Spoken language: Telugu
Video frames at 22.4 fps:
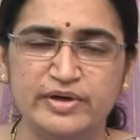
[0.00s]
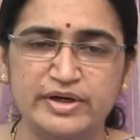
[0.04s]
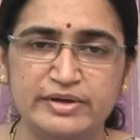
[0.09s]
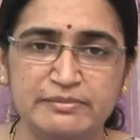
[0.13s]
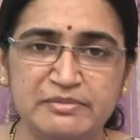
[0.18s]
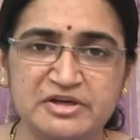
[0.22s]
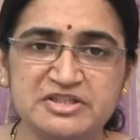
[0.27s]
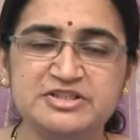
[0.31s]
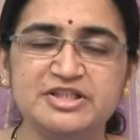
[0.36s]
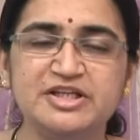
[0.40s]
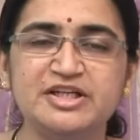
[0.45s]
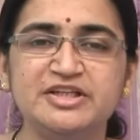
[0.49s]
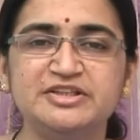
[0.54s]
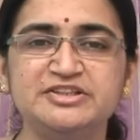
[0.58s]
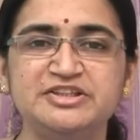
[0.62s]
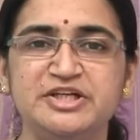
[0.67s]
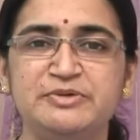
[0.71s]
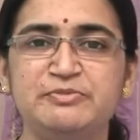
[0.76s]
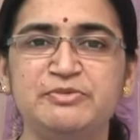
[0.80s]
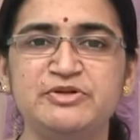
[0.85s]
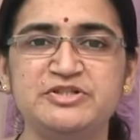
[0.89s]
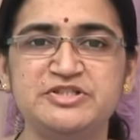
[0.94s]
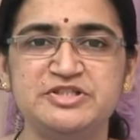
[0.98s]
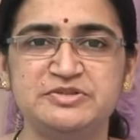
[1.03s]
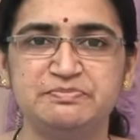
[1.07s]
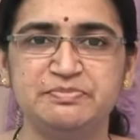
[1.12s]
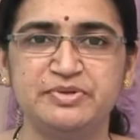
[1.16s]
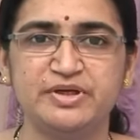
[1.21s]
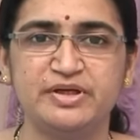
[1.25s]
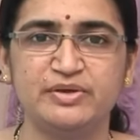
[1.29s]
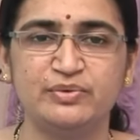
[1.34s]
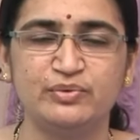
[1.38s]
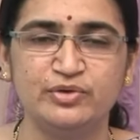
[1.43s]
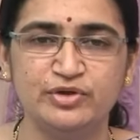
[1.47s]
నిమజ్జనం చేయమని
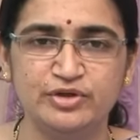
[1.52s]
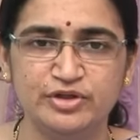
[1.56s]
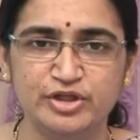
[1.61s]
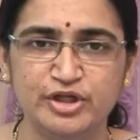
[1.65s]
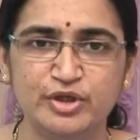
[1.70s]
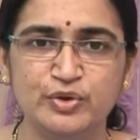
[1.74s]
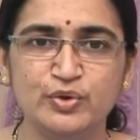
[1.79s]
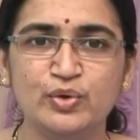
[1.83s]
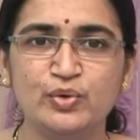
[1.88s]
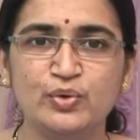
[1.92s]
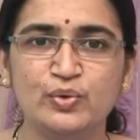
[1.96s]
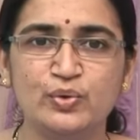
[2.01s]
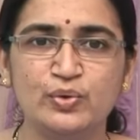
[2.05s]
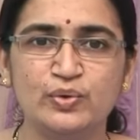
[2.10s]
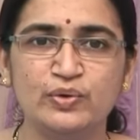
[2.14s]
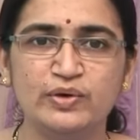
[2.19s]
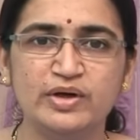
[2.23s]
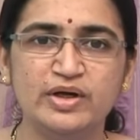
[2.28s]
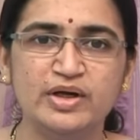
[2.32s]
చెప్పారు ఎందుకు